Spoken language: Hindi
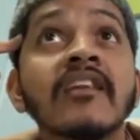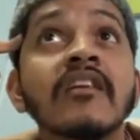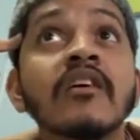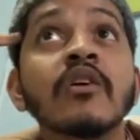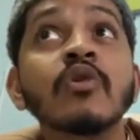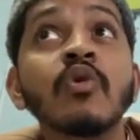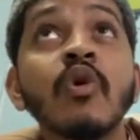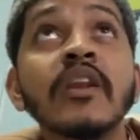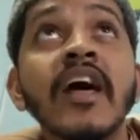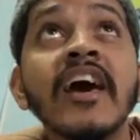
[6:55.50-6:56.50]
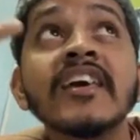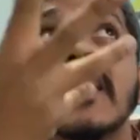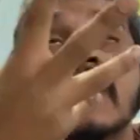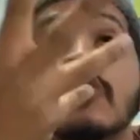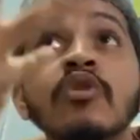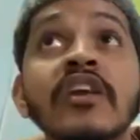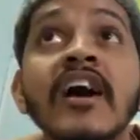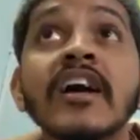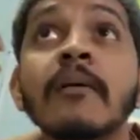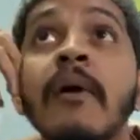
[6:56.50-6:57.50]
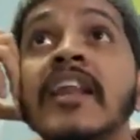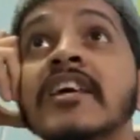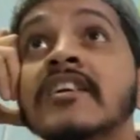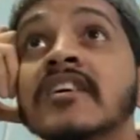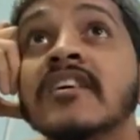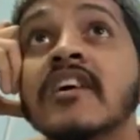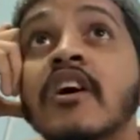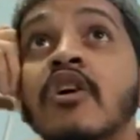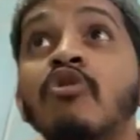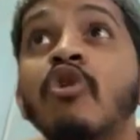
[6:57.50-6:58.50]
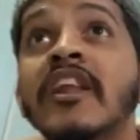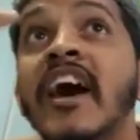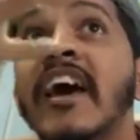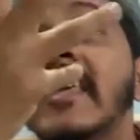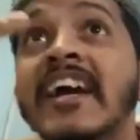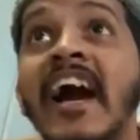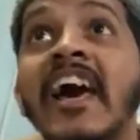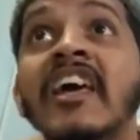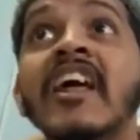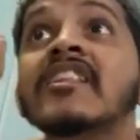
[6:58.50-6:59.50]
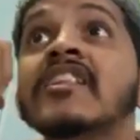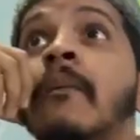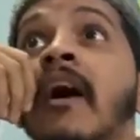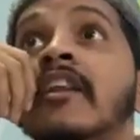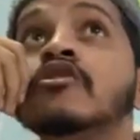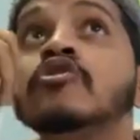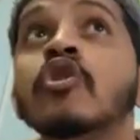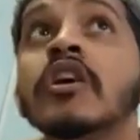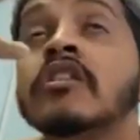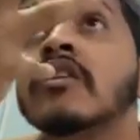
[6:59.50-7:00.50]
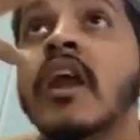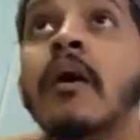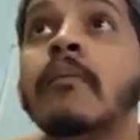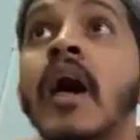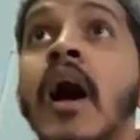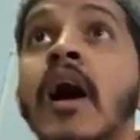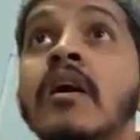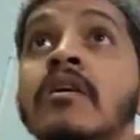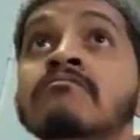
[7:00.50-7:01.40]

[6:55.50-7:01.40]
और पहचान कौन है ये दुनिया का मालिक कौन है ये कायनात का मालिक जो